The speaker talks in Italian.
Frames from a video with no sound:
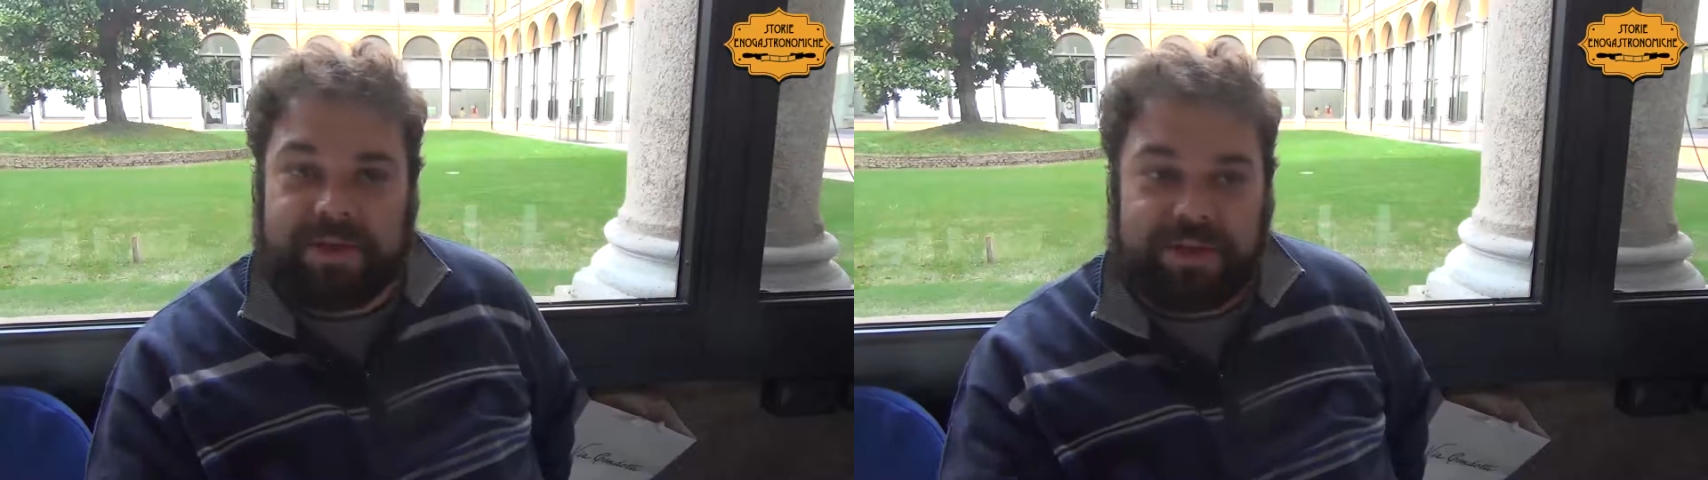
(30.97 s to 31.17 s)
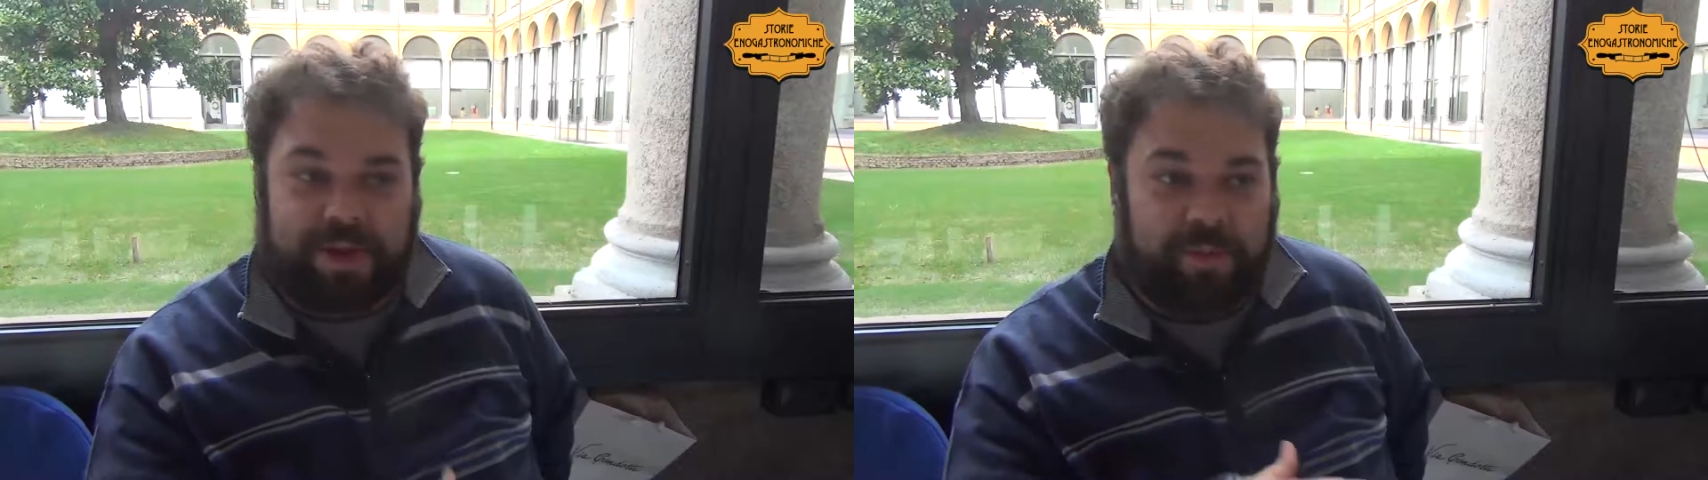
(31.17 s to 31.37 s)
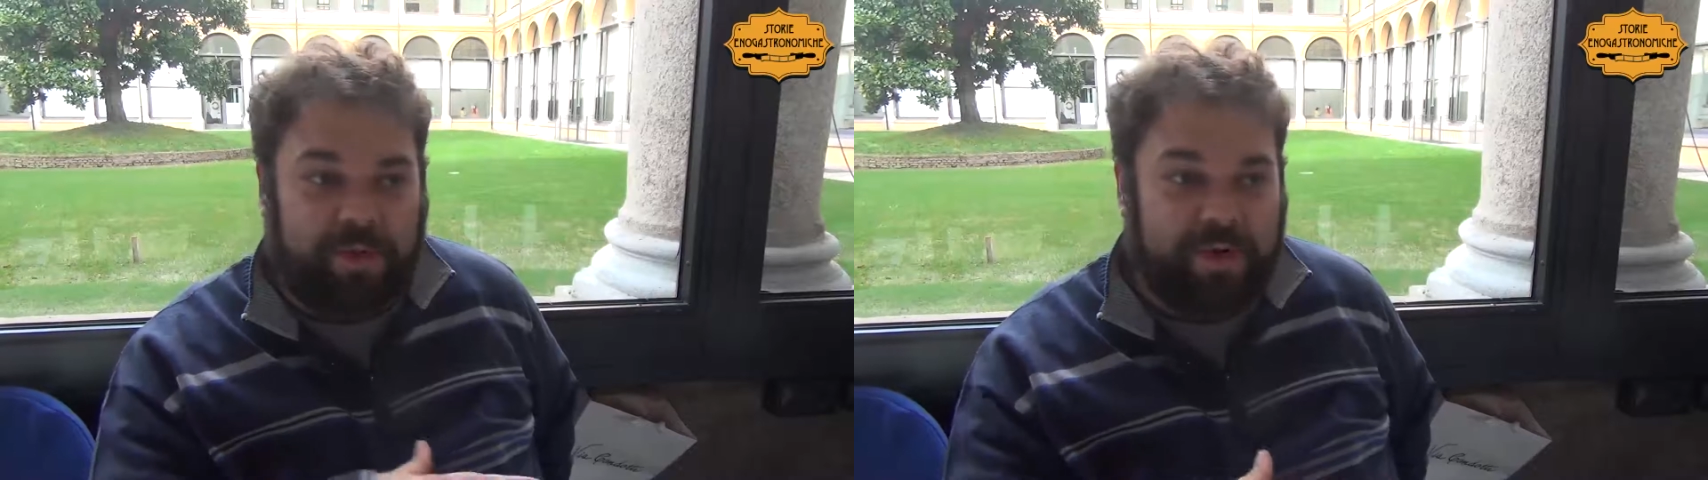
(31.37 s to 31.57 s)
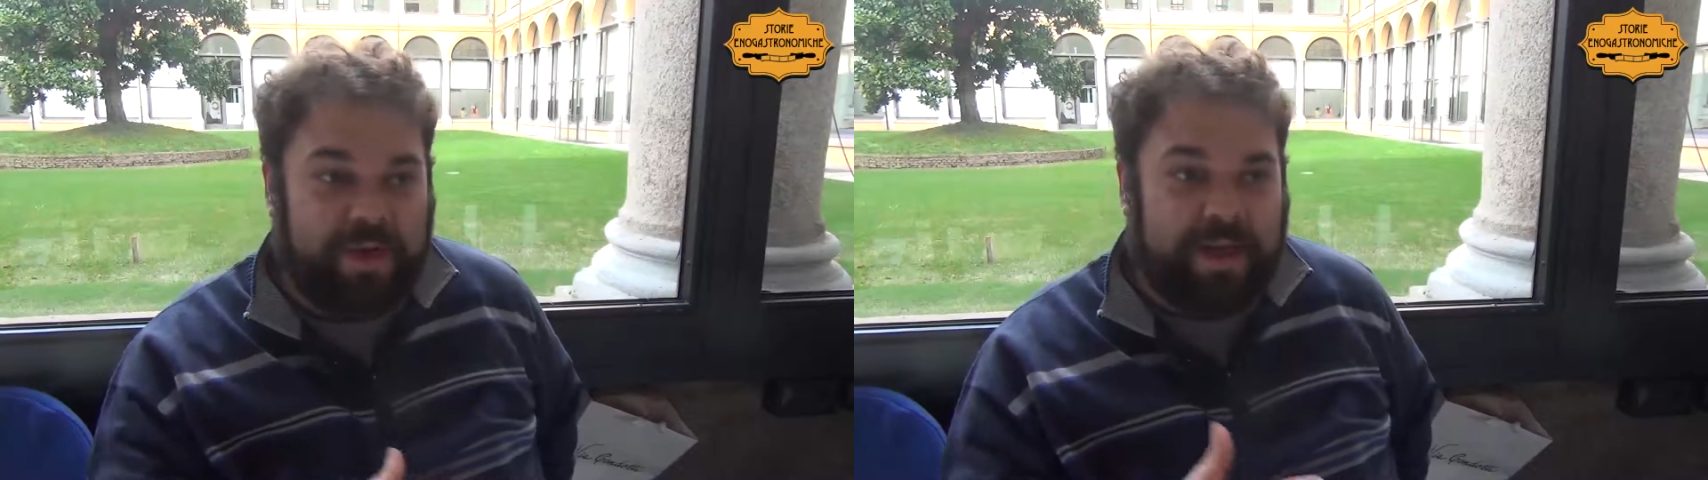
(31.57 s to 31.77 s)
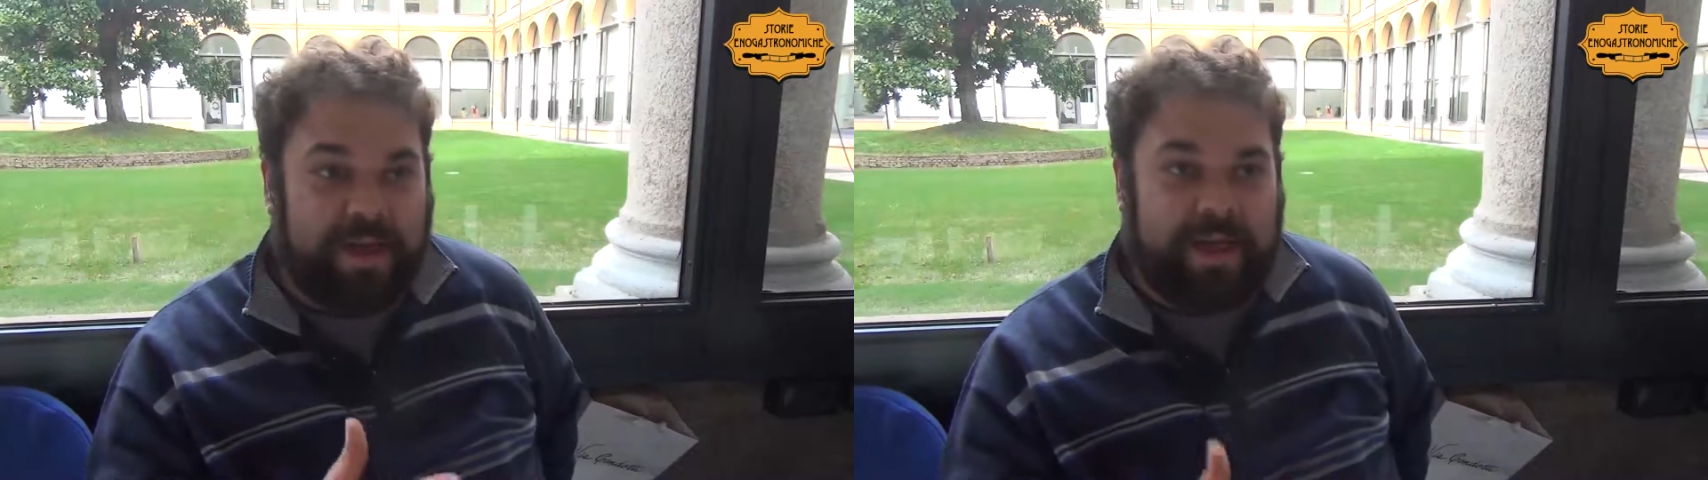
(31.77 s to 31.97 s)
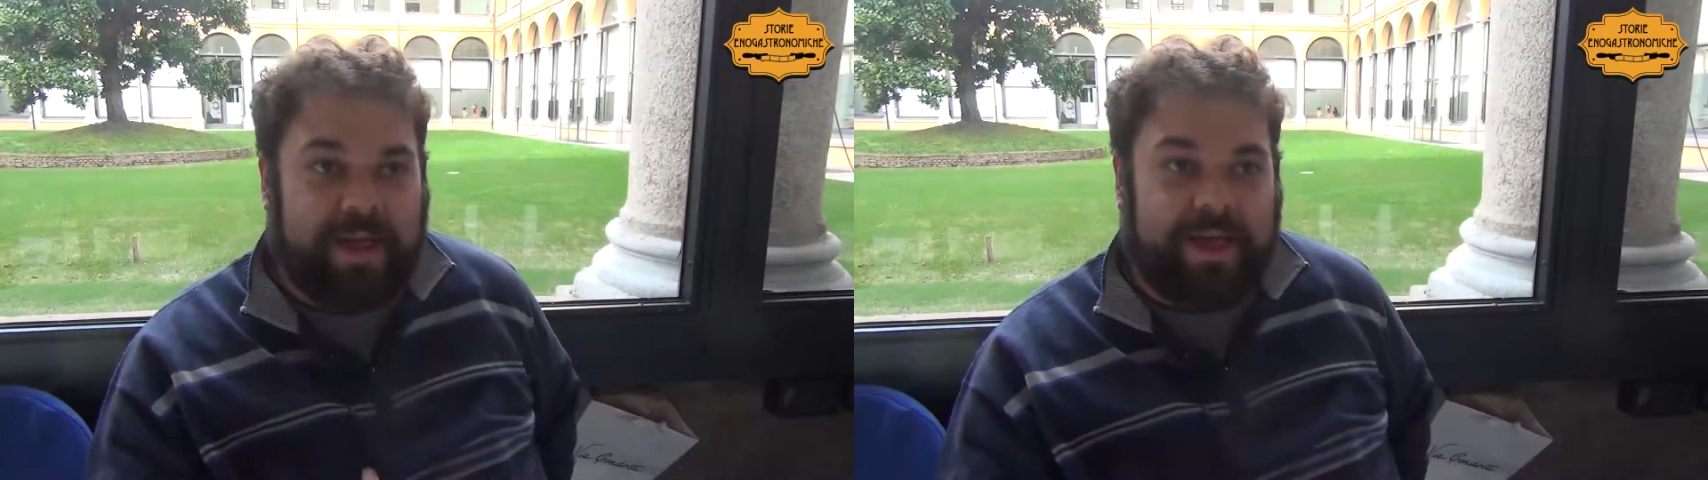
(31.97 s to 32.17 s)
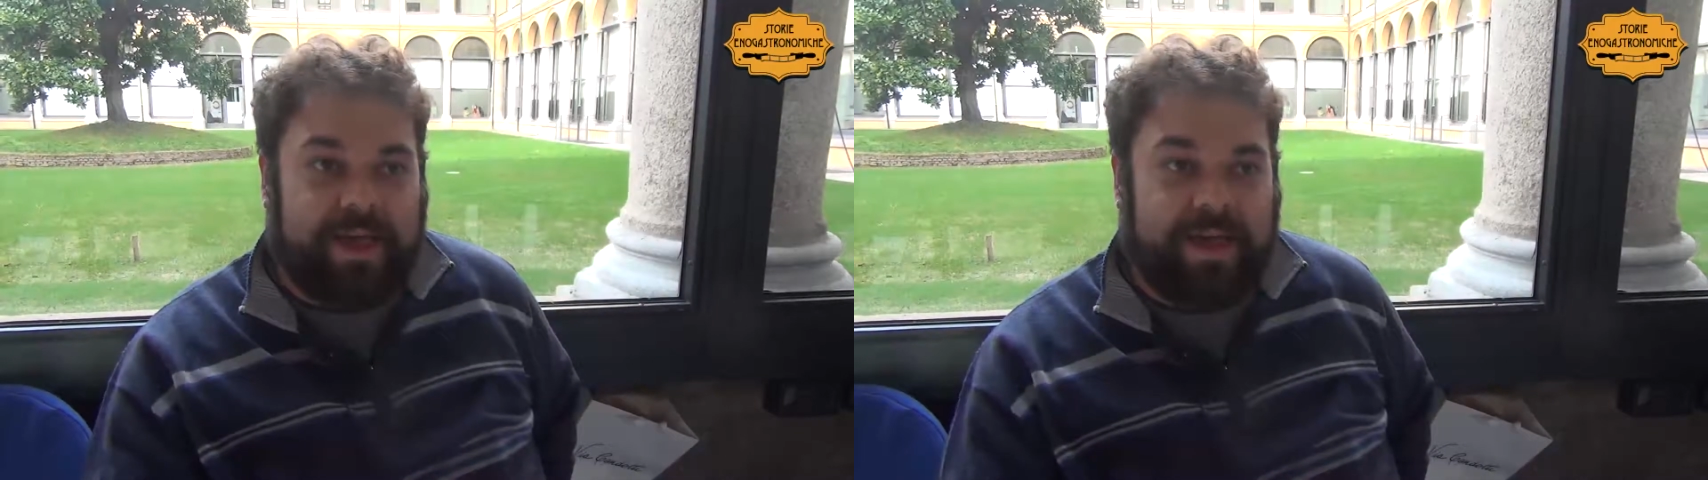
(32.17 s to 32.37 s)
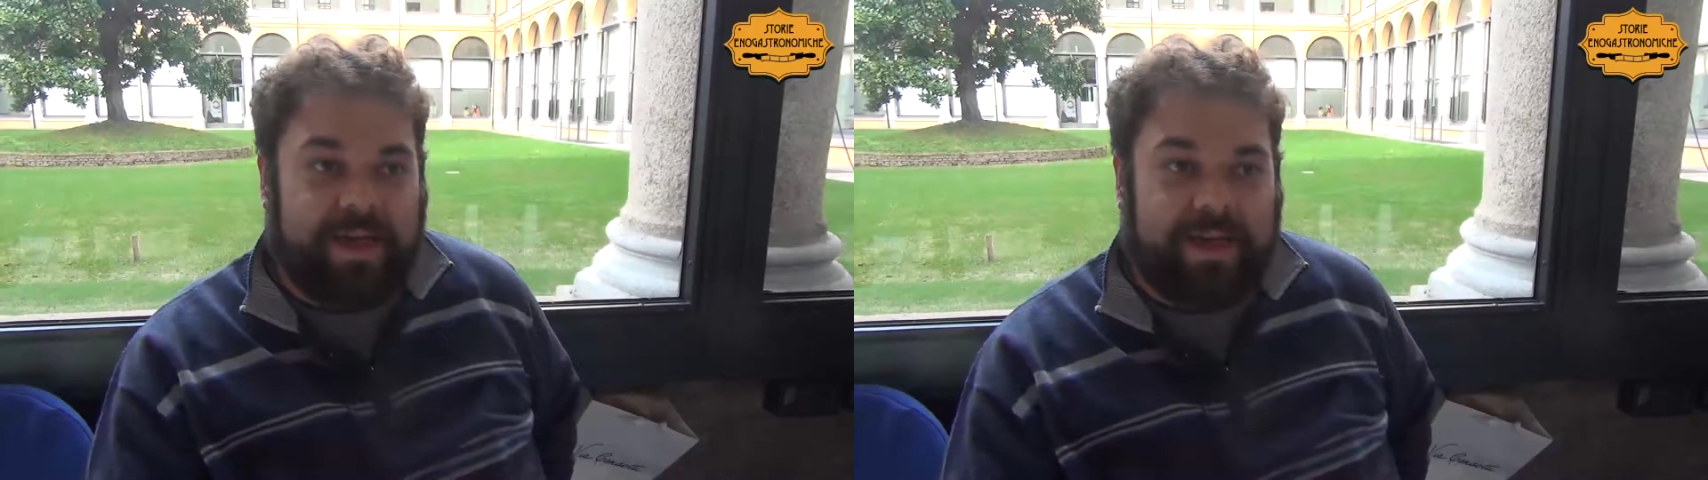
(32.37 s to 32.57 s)
diciamo
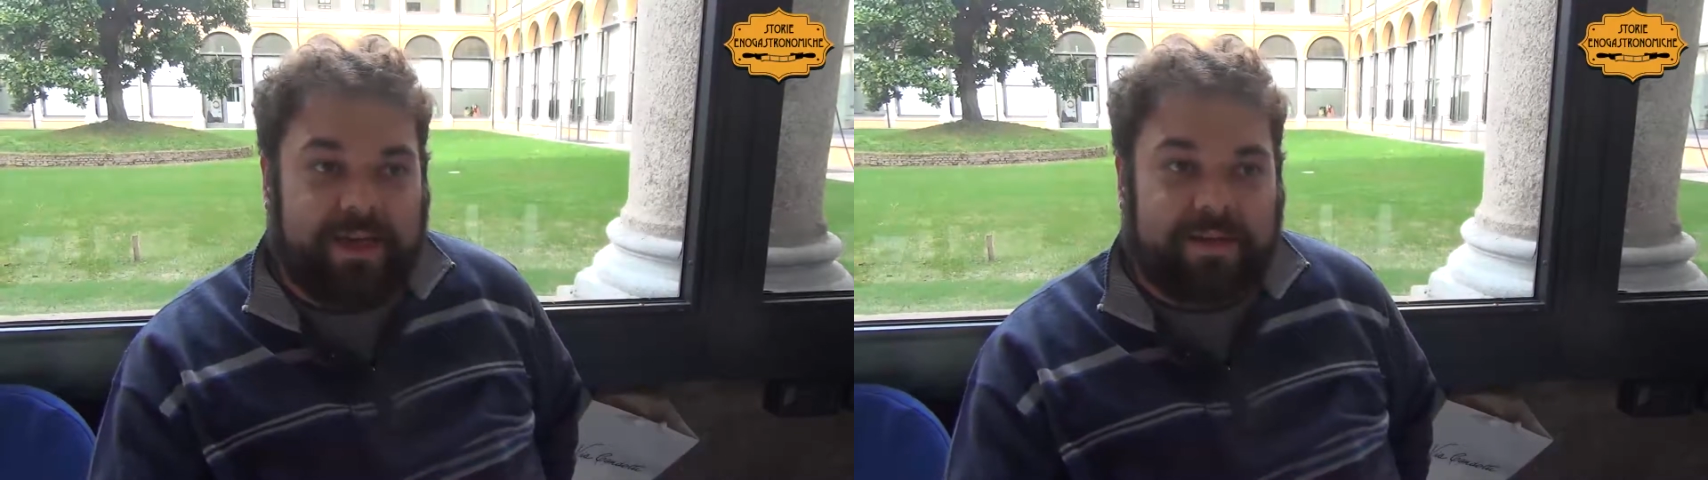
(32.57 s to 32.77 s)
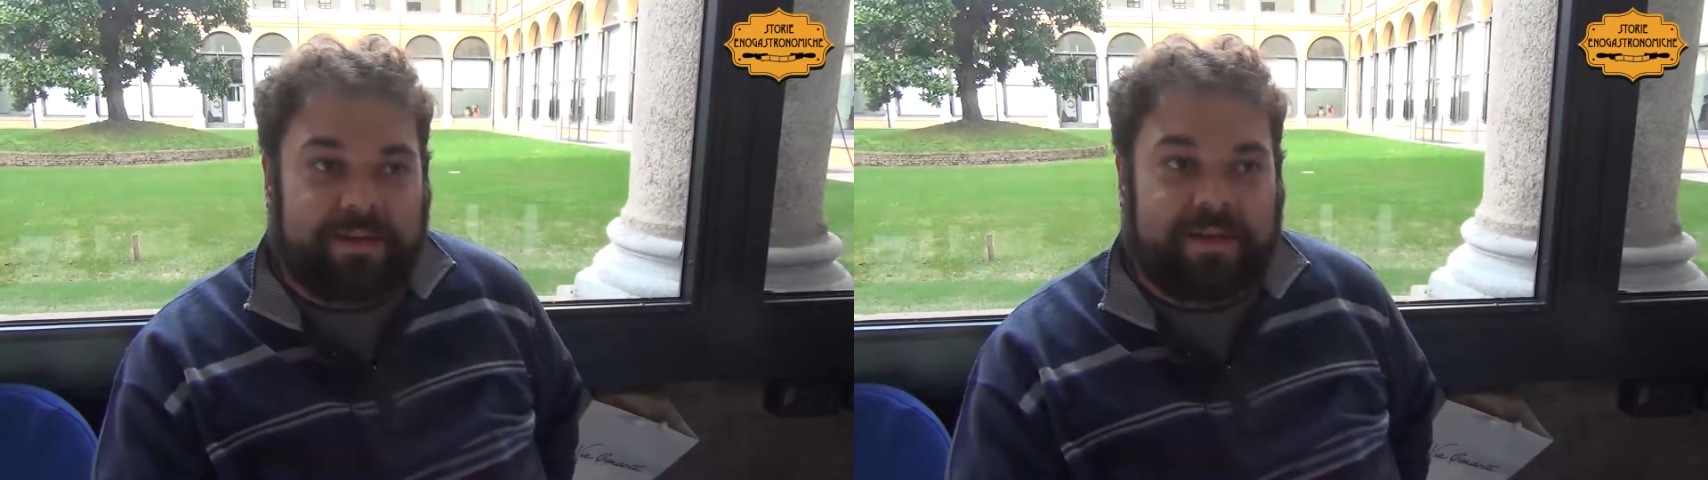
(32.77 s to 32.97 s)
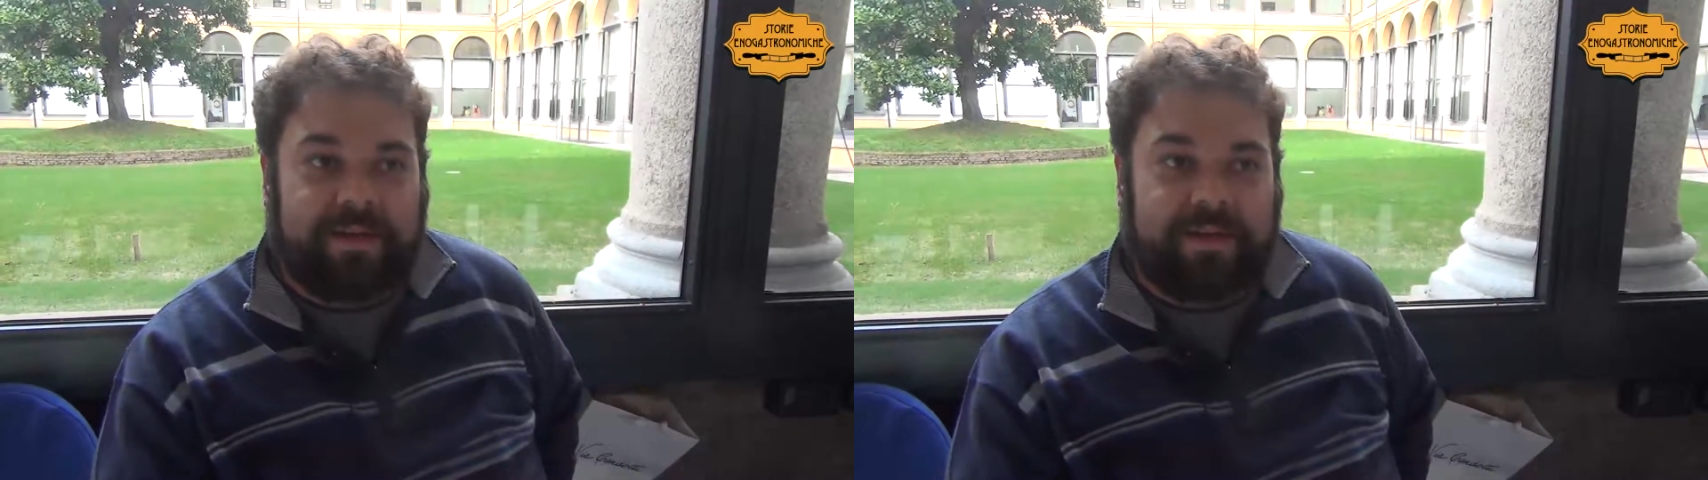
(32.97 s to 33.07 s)
eh,